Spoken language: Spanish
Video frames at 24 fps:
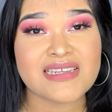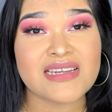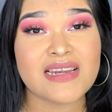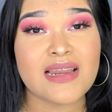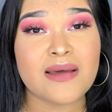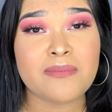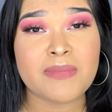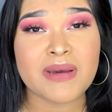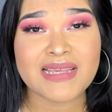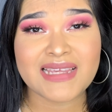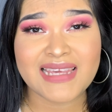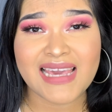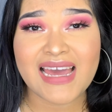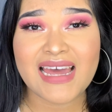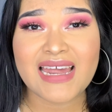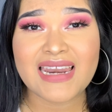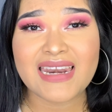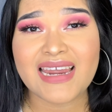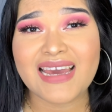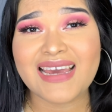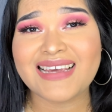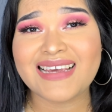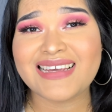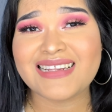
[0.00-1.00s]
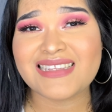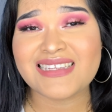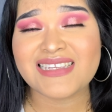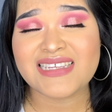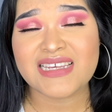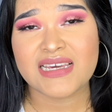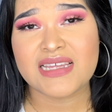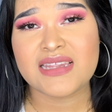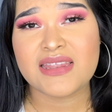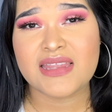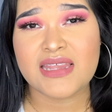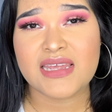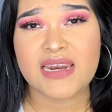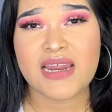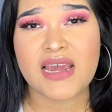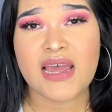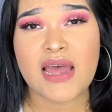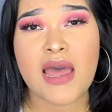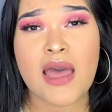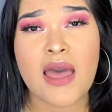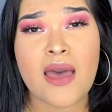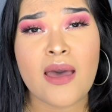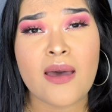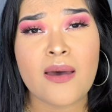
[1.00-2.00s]
de la mañana,
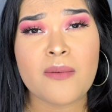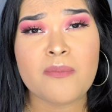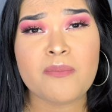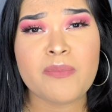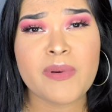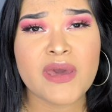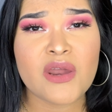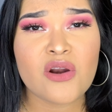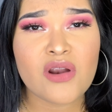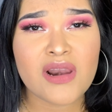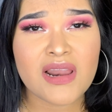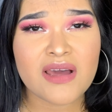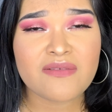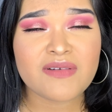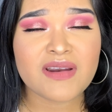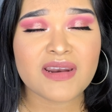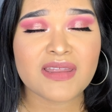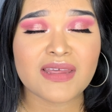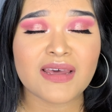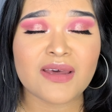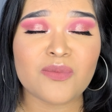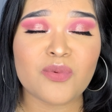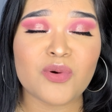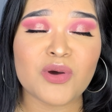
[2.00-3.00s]
etcétera pero la verdad,